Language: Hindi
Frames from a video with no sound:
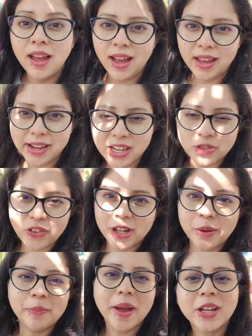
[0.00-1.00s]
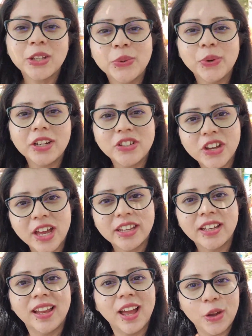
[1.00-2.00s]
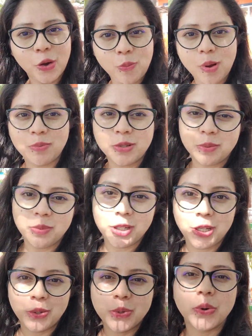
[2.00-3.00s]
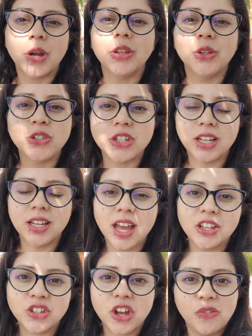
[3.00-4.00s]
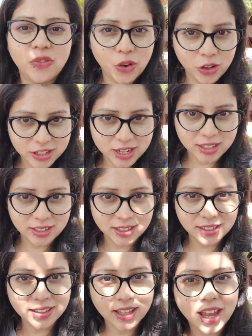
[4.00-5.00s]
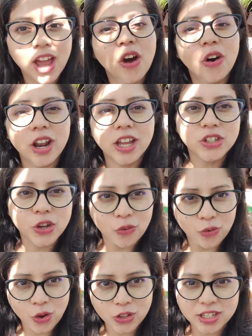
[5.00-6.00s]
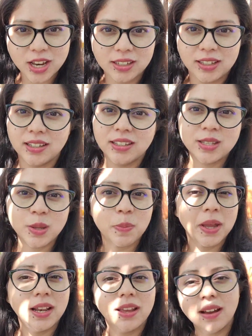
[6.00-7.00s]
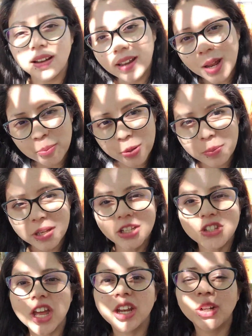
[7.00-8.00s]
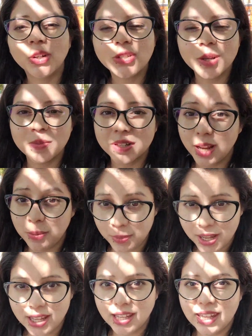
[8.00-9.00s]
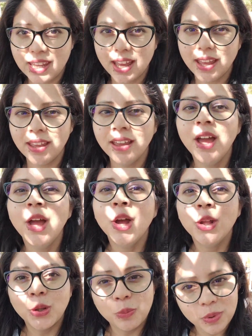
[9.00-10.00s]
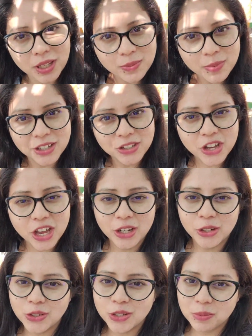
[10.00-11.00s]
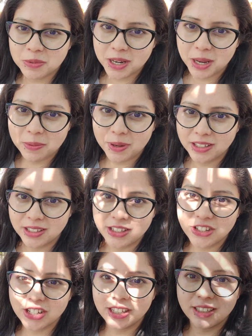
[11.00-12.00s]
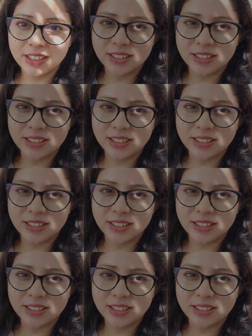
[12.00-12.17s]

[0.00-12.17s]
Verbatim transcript: हाय गाइस वेलकम बैक टू आवर चैनल आई होप आप सभी ठीक होंगे तो चलिए आज का व्लॉग स्टार्ट करते हैं और आज का व्लॉग स्टार्ट करने से पहले अगर आपने मेरे चैनल को सब्सक्राइब नहीं किया है तो प्लीज़ मेरे चैनल को सब्सक्राइब कर दीजिए